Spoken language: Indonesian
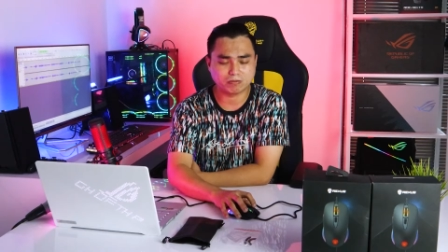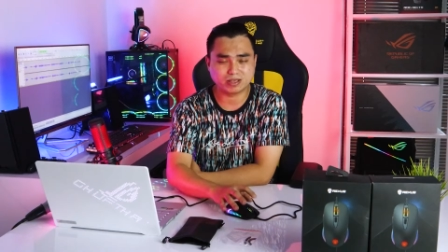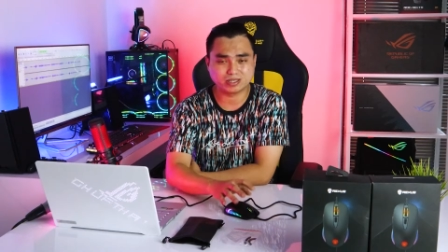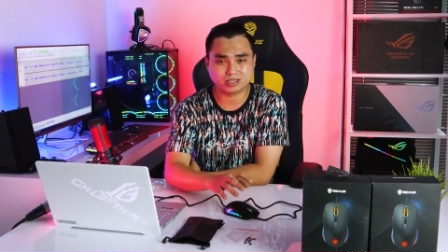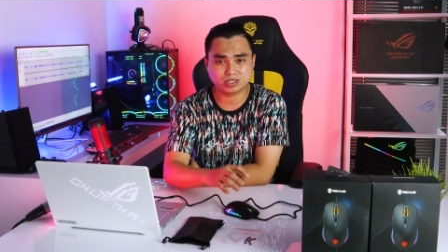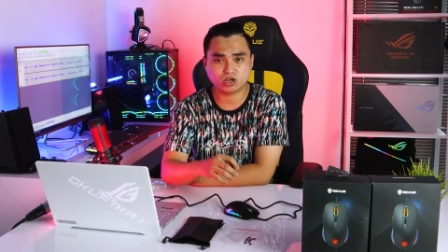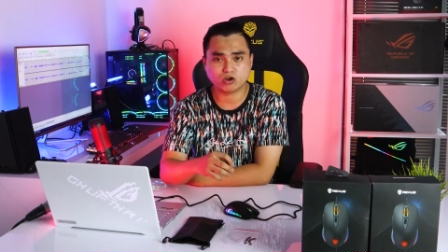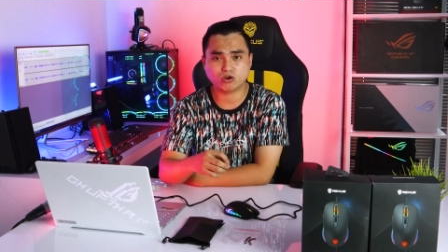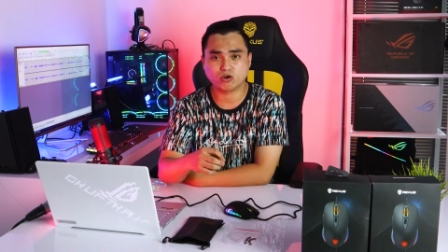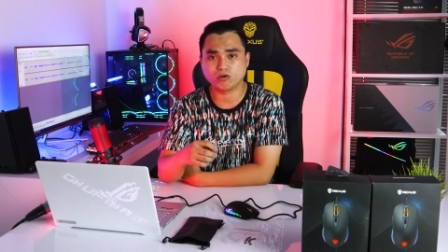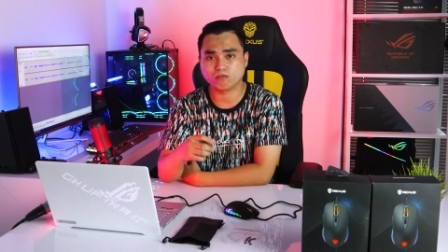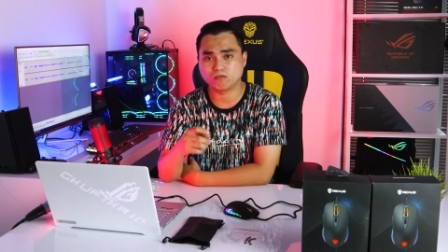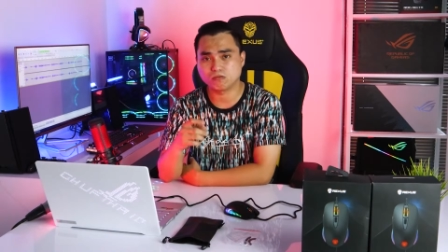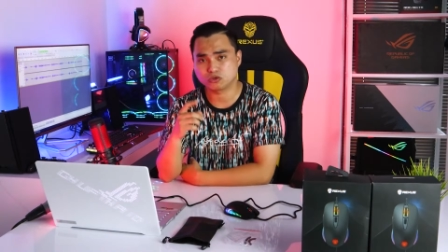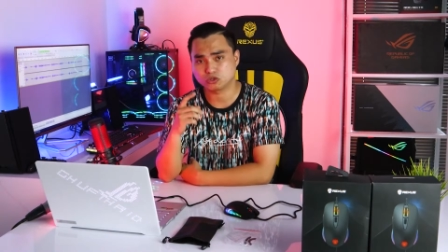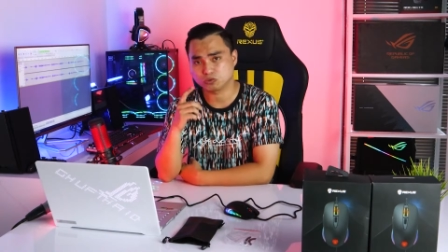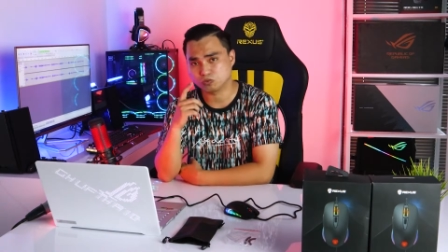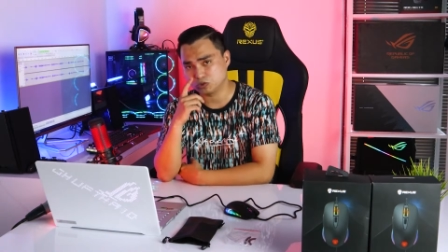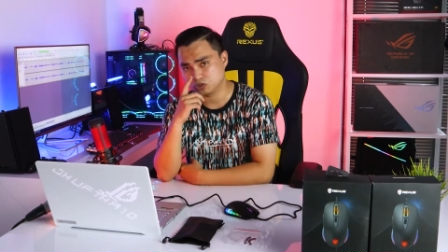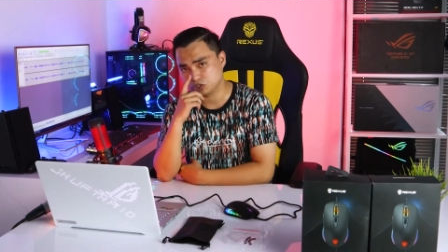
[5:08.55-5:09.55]
Biasanya kalau
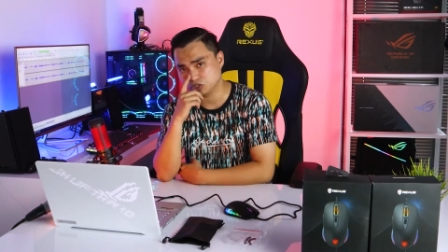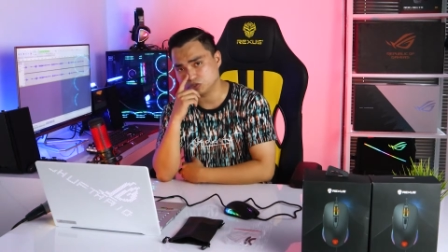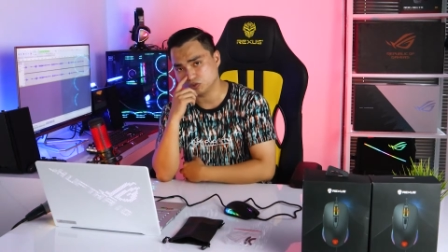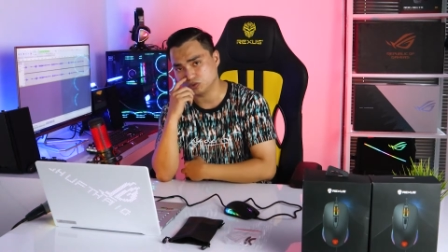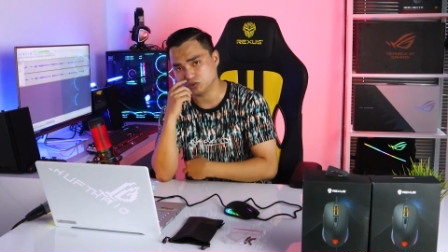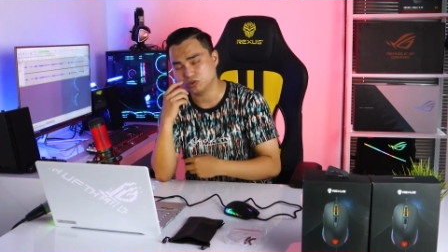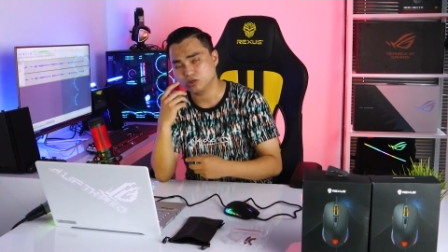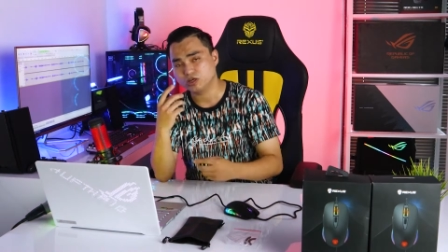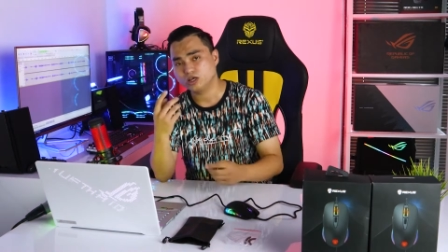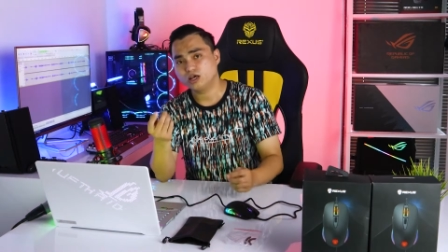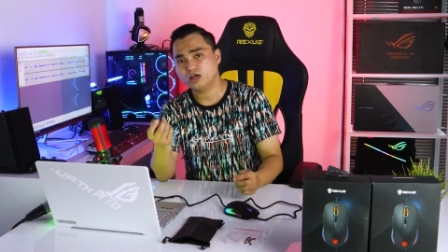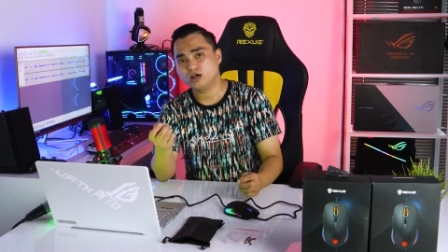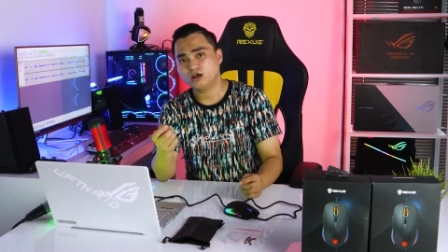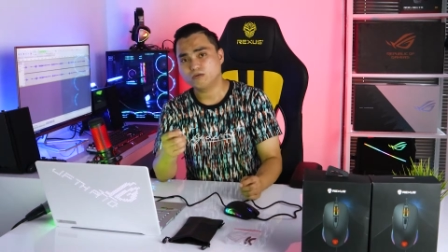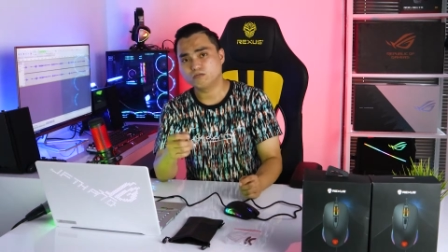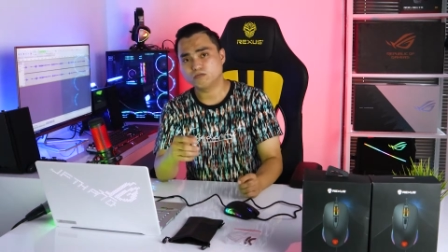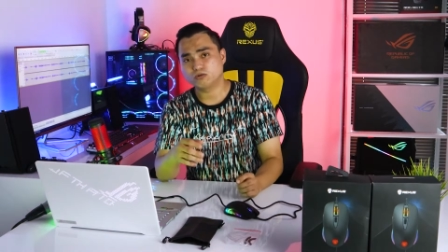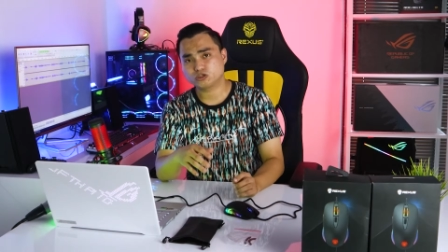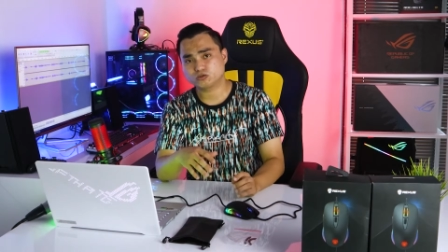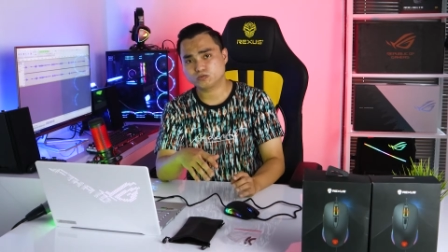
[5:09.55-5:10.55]
mos-mos itu
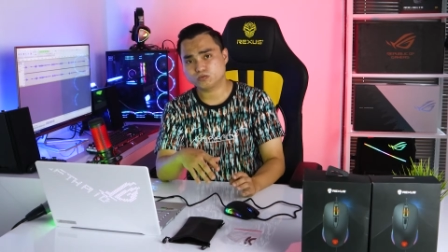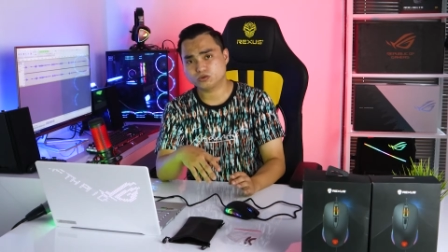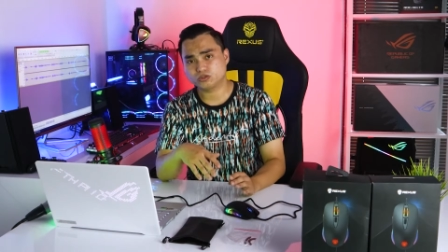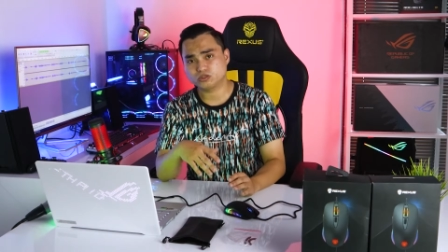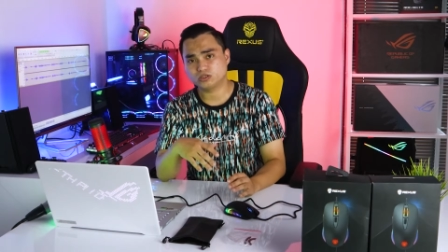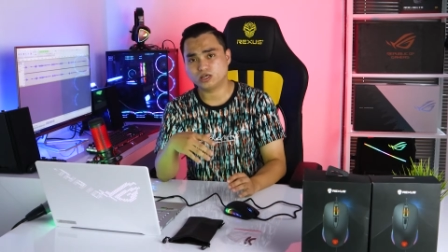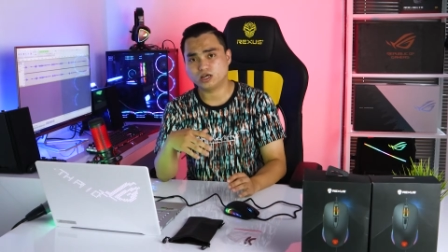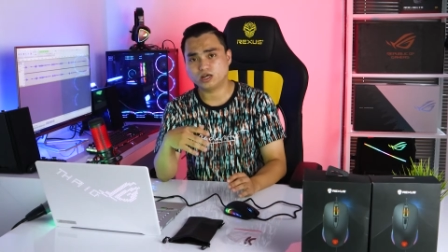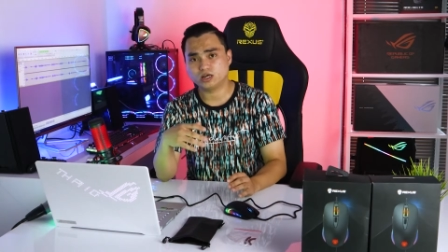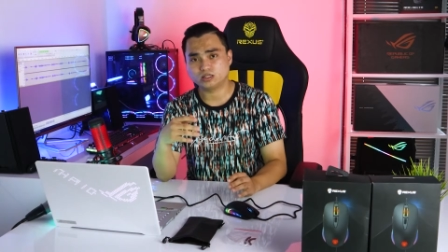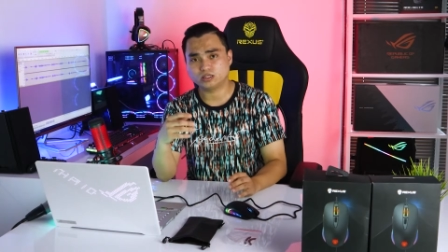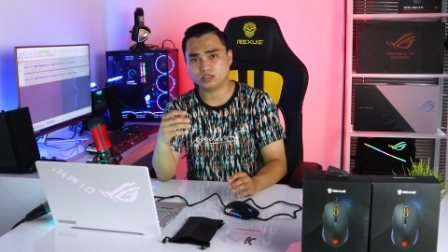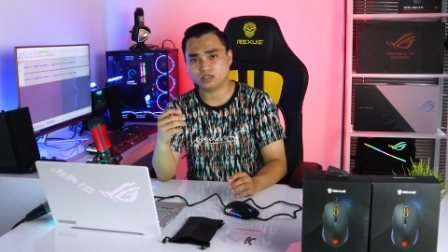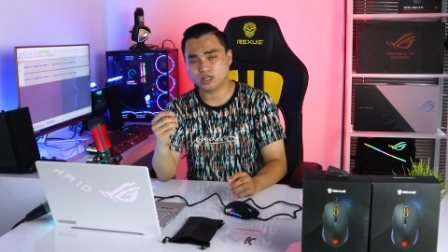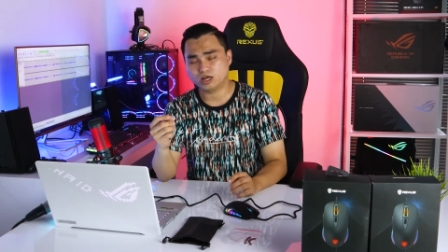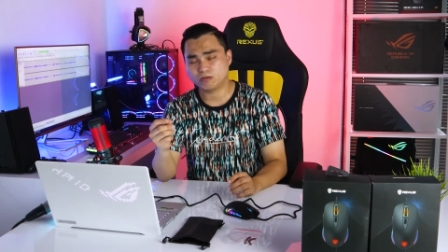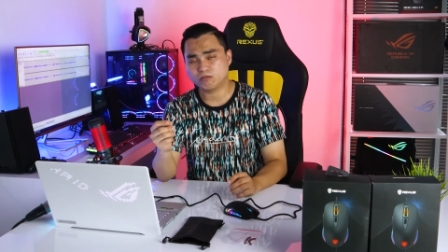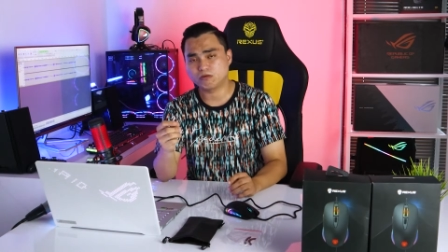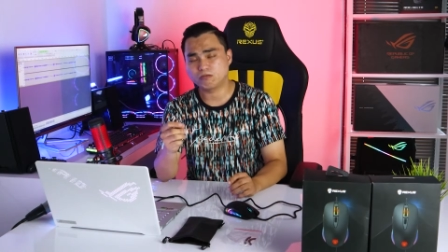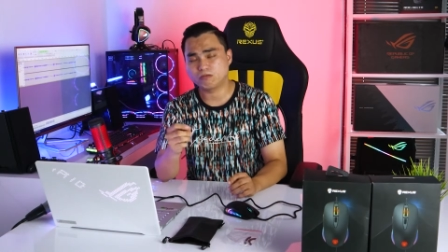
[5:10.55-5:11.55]
mos-mos yang
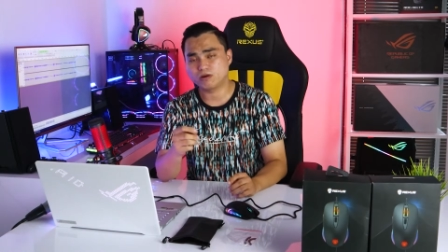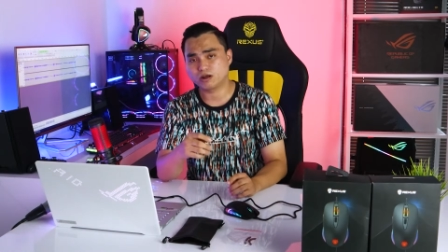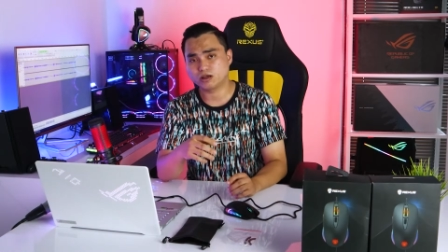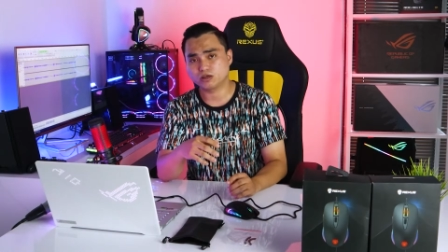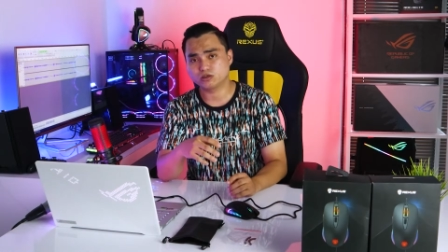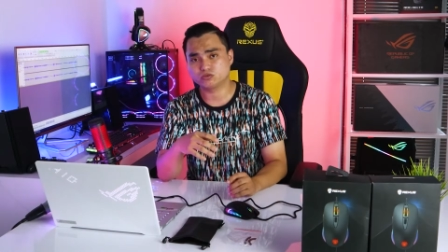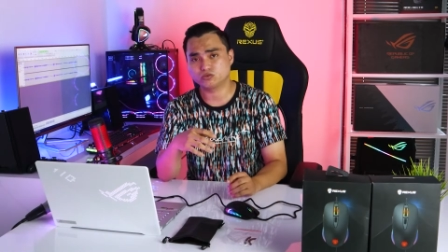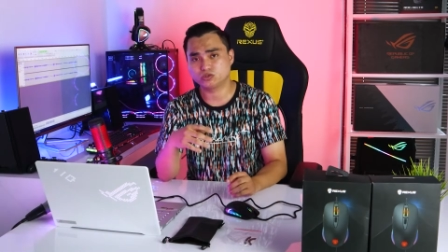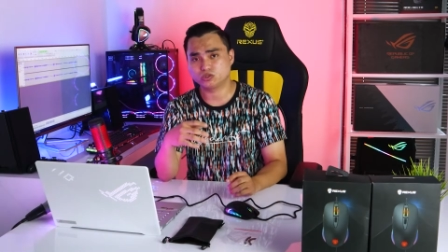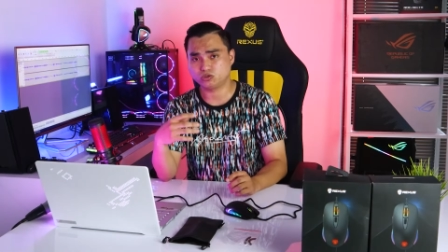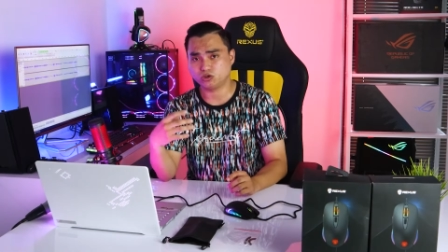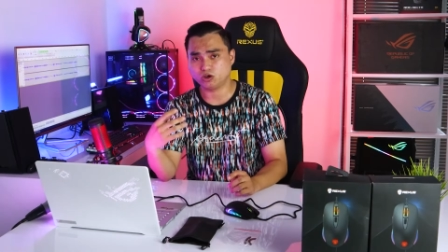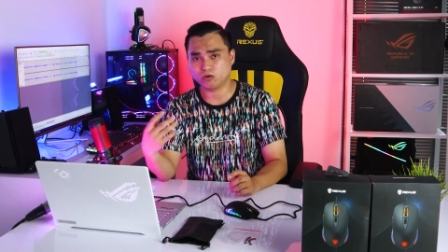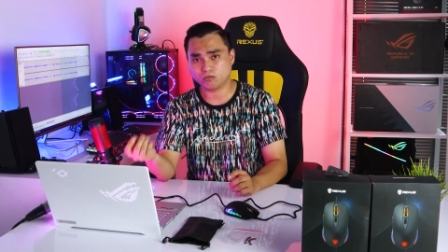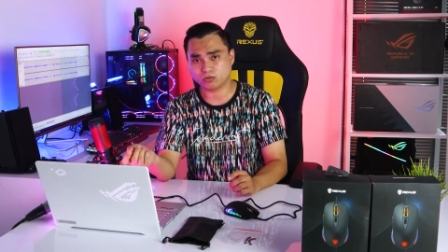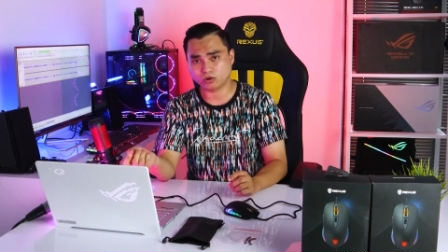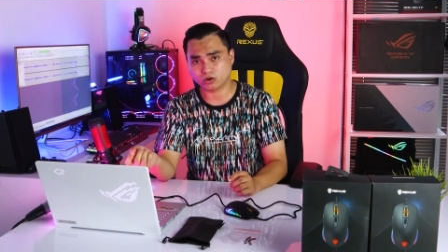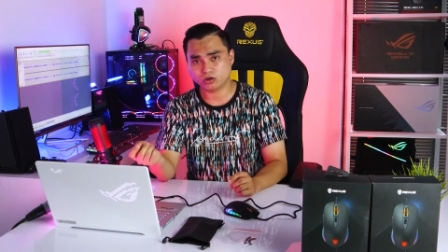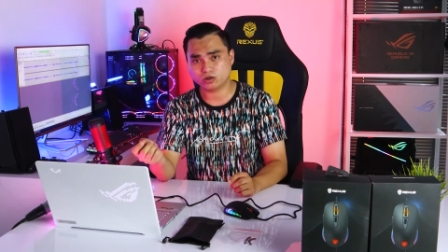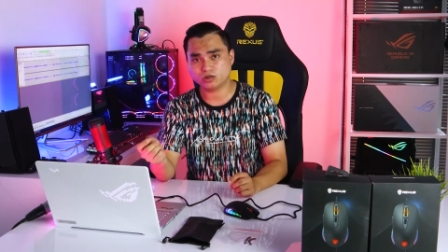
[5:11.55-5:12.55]
tidak memakai switch
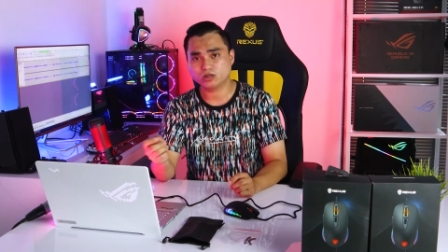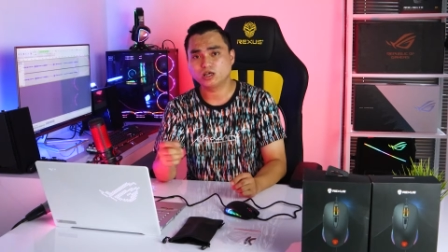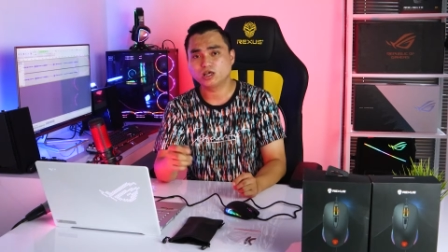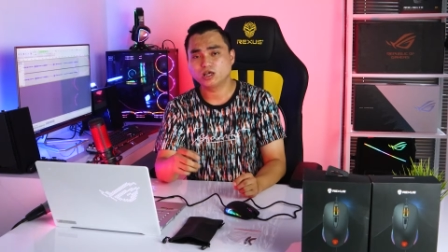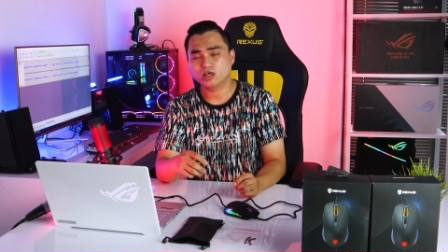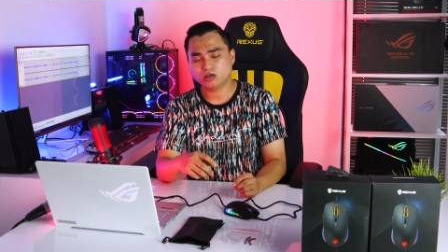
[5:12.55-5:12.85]
Omron,